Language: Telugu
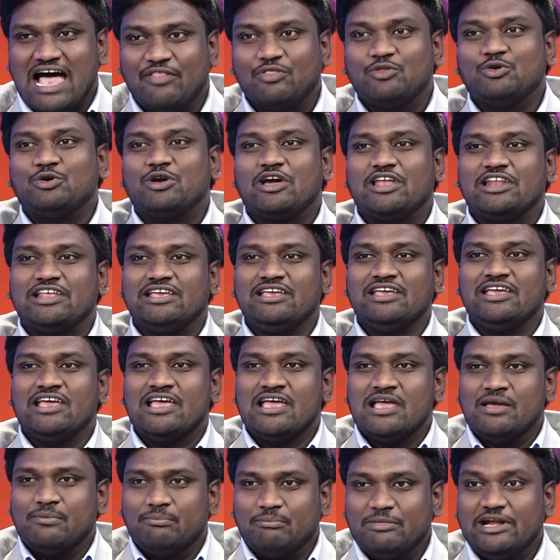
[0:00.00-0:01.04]
అందుకని
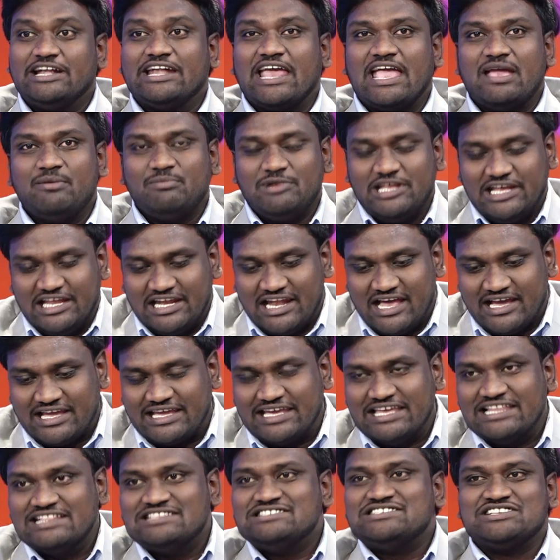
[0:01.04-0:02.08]
మీ టైంని ఇలా
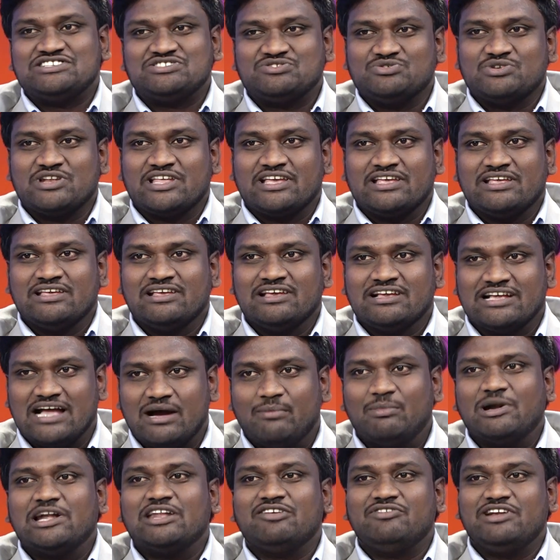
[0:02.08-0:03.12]
కిల్ చేస్తున్నాయి
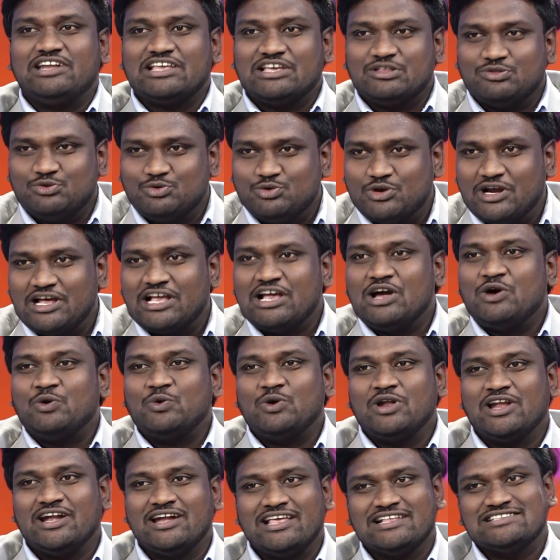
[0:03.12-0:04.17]
కాబట్టి వీటికి దూరంగా
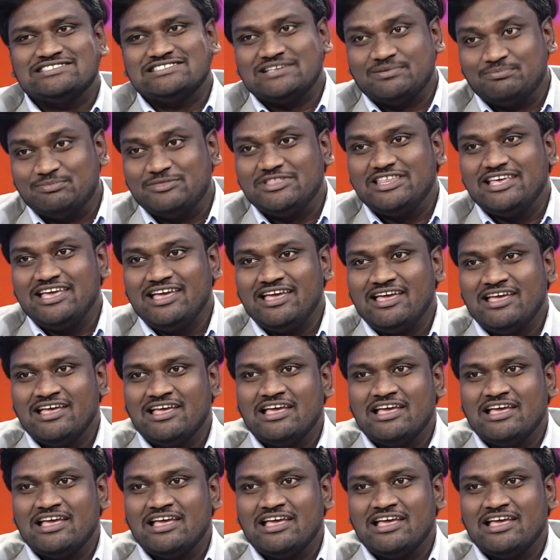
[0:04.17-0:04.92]
ఉండండి అని చెప్తే